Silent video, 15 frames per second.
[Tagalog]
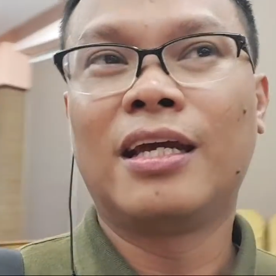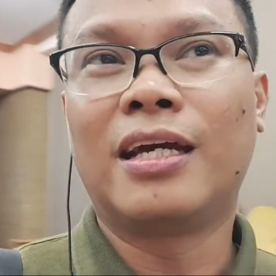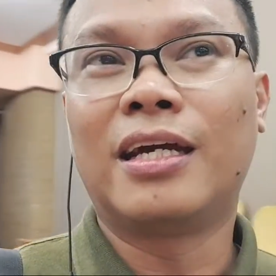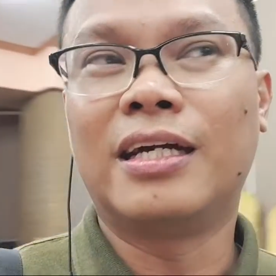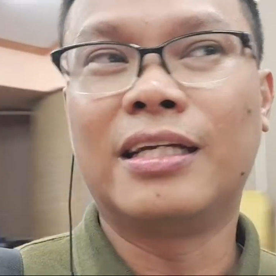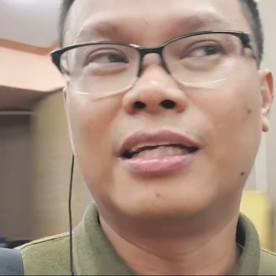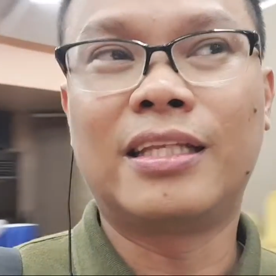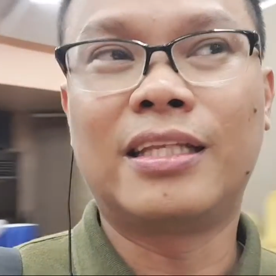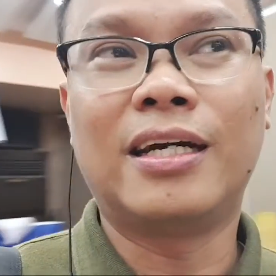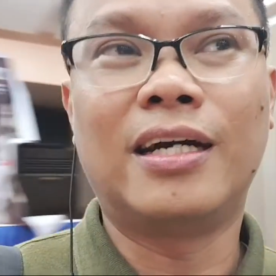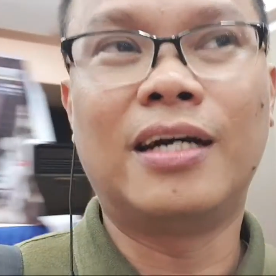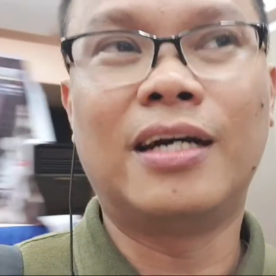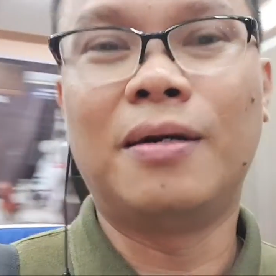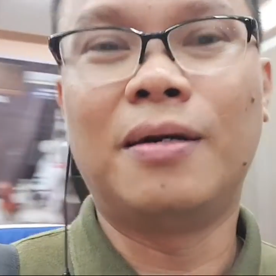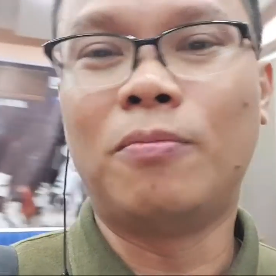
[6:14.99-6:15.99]
At
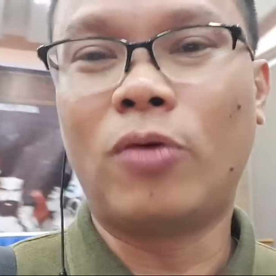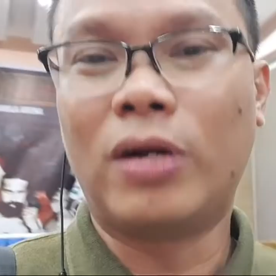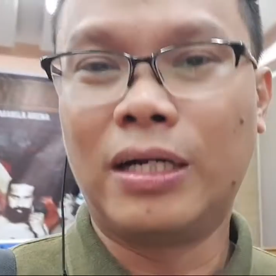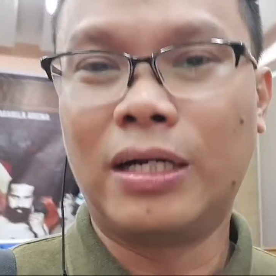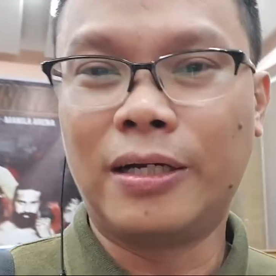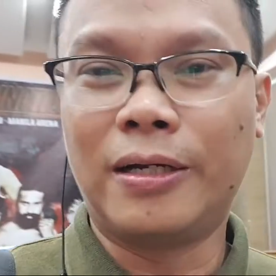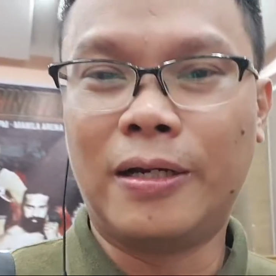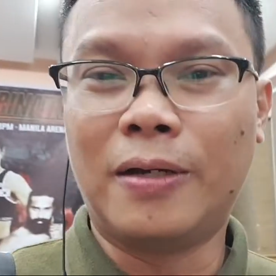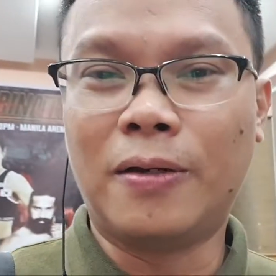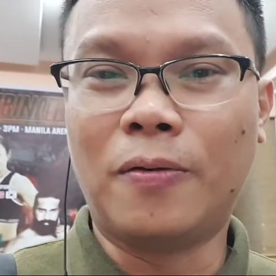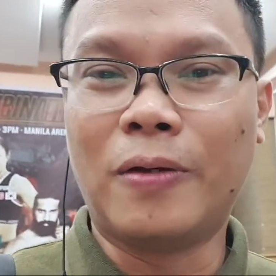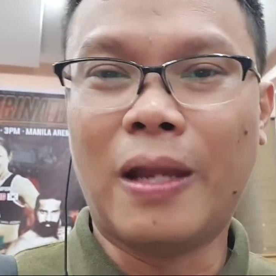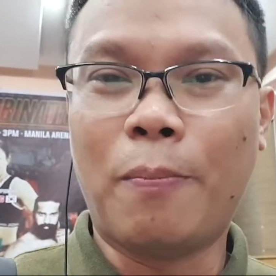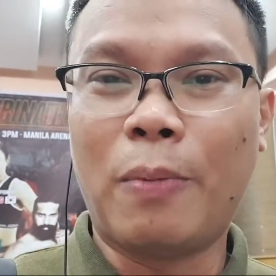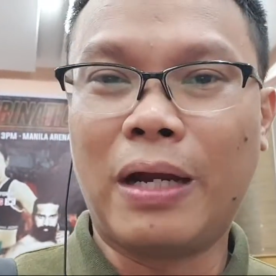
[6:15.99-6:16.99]
uh, mukhang uh,
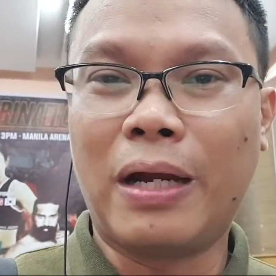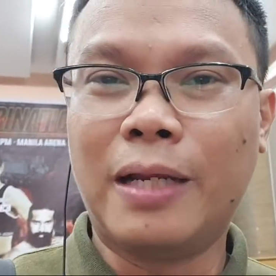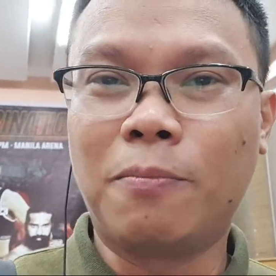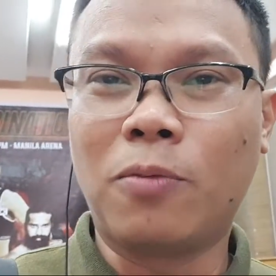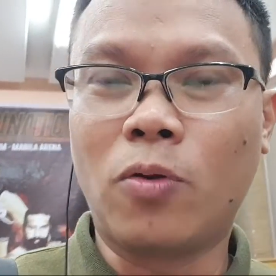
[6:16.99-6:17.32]
wala pang alam